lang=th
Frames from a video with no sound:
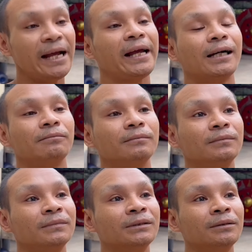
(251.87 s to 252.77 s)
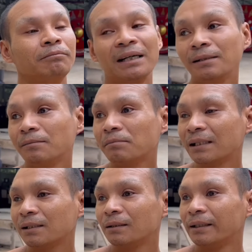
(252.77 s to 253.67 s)
ยใช่ครับอยู่นานค่าใช้จ่าย
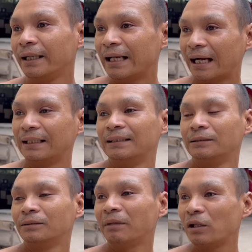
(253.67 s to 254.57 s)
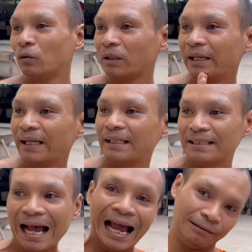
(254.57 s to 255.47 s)
ก็อีกอย่างหนึ่งมันอยู่ที่
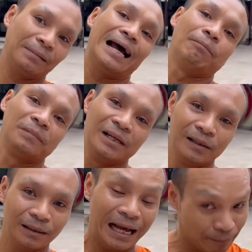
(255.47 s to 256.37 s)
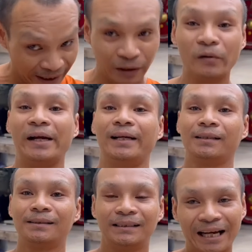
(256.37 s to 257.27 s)
ฉากประดับที่หน้าเมนด้วย
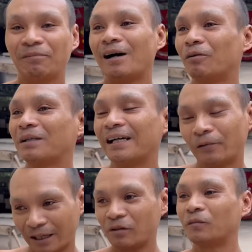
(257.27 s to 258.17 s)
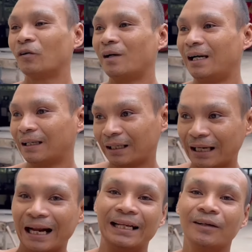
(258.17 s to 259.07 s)
ใช่เพราะว่าผมเคยคุยกับโยมโอว่าข
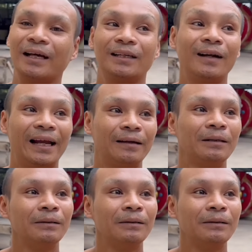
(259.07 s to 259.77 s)
นาดนี้เท่าไหร่